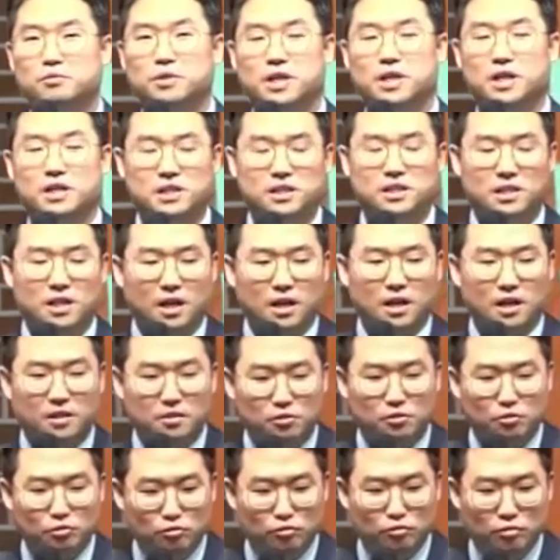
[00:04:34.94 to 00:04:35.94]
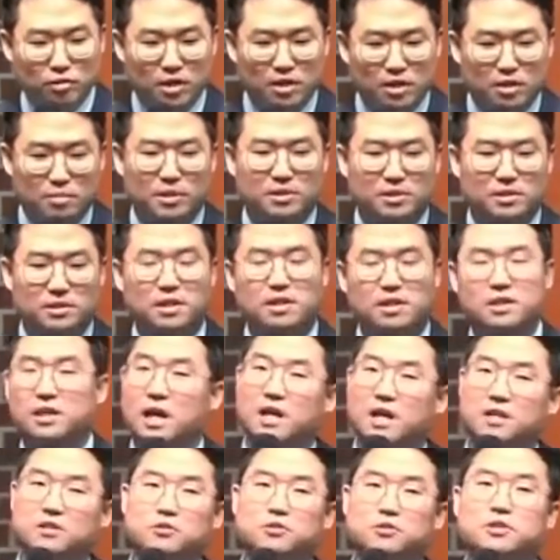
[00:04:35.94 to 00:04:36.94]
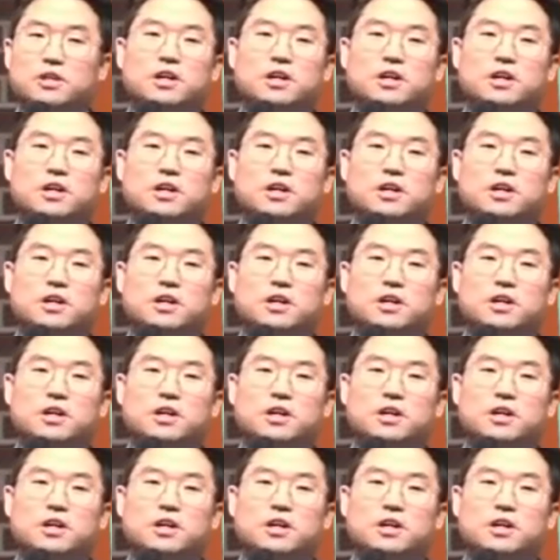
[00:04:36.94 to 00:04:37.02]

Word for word: 우리가 지나가는 누군가를 봤을 때, 야,